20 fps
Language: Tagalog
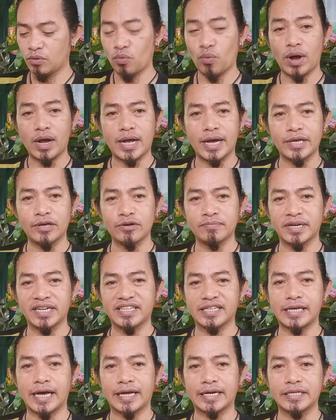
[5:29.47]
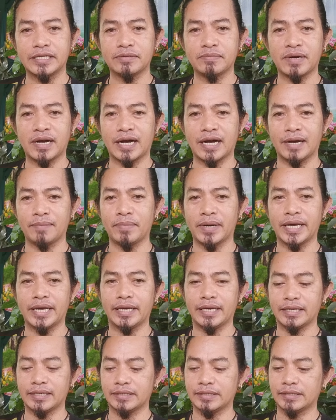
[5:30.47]
huwag kayong ma-discourage mga kabay.
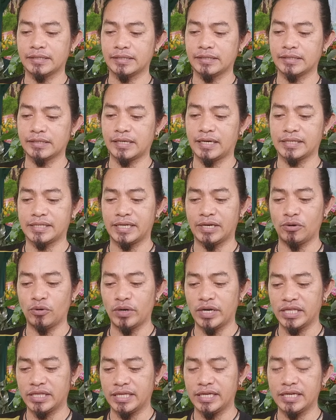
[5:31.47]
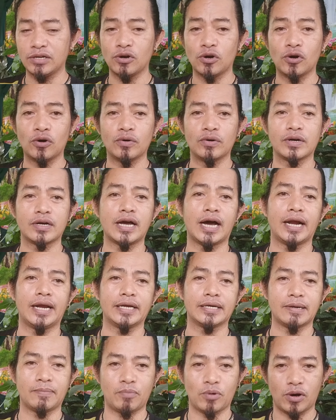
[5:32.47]
Kasi ulitin ko,
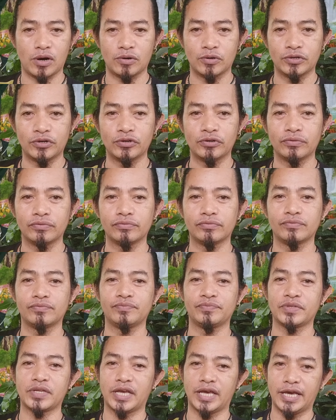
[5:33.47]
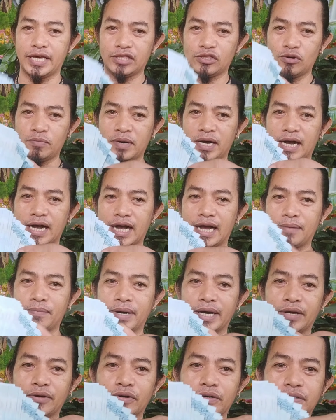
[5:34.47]
galing na po ako doon. Ito mga
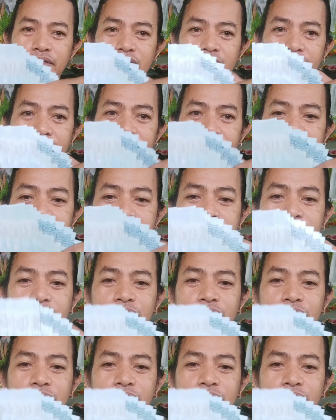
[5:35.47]
kabay oh, ayan.